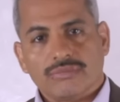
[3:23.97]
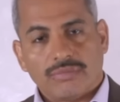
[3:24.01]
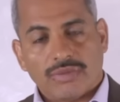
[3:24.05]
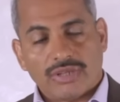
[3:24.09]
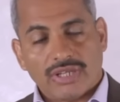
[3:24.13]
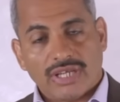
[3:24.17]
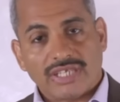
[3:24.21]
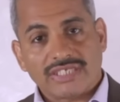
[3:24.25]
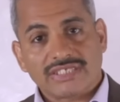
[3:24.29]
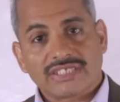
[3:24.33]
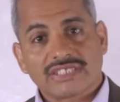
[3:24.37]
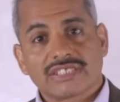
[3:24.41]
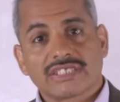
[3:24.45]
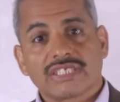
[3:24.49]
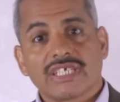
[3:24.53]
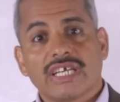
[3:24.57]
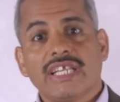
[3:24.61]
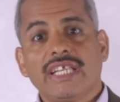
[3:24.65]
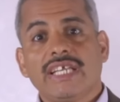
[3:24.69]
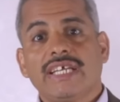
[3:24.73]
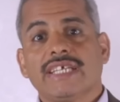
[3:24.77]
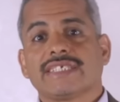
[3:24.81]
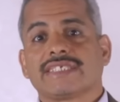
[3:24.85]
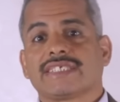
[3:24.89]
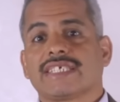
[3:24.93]
بلس
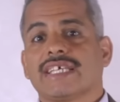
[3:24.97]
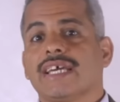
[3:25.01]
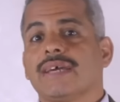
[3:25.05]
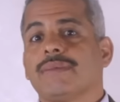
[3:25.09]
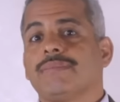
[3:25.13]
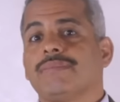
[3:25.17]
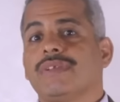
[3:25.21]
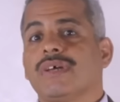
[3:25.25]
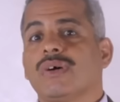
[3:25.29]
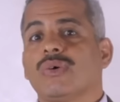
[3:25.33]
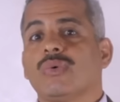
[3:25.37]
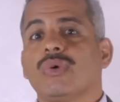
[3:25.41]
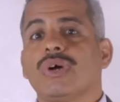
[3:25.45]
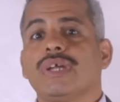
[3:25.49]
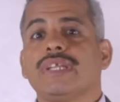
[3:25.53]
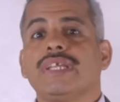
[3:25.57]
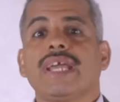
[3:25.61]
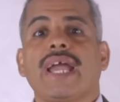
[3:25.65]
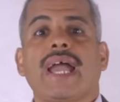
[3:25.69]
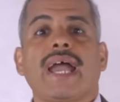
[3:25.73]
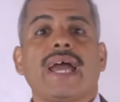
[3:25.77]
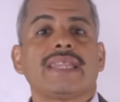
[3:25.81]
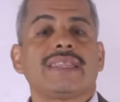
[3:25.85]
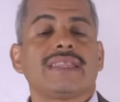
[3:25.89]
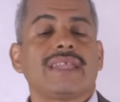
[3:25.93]
الحساب ده ليه
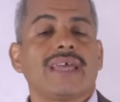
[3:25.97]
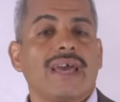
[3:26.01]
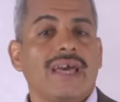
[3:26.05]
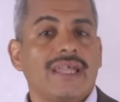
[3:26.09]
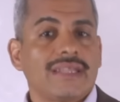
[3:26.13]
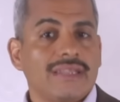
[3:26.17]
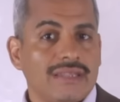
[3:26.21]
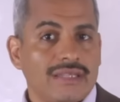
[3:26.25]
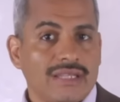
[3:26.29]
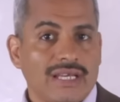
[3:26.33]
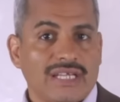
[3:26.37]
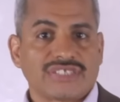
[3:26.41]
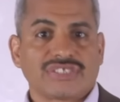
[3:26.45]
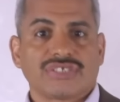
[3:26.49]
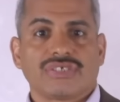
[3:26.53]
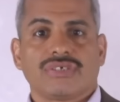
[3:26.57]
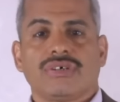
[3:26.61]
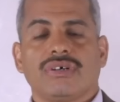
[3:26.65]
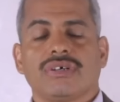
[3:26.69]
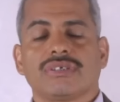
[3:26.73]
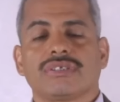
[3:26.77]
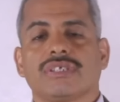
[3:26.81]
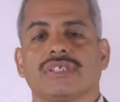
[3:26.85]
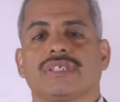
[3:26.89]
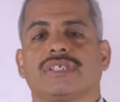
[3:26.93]
حد ادنى عشان
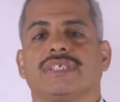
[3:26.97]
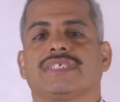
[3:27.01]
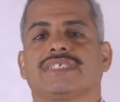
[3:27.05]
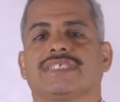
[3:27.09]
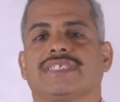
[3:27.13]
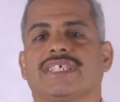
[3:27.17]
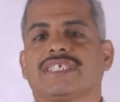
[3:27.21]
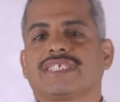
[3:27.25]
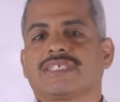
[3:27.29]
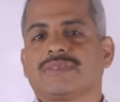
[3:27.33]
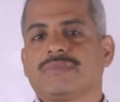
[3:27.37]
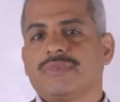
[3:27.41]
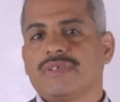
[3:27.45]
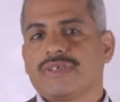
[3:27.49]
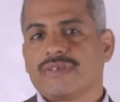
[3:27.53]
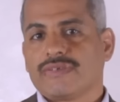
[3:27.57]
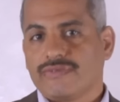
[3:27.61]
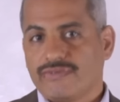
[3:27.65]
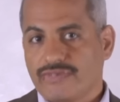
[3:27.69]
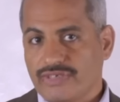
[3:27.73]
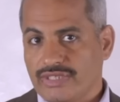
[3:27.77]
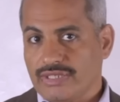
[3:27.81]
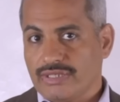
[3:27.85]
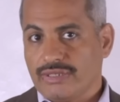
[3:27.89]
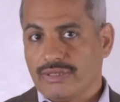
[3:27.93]
خاطر تستثمر
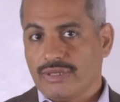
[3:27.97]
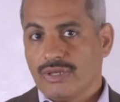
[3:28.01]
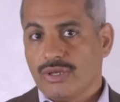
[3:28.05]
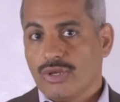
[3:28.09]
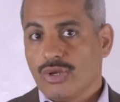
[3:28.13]
فيه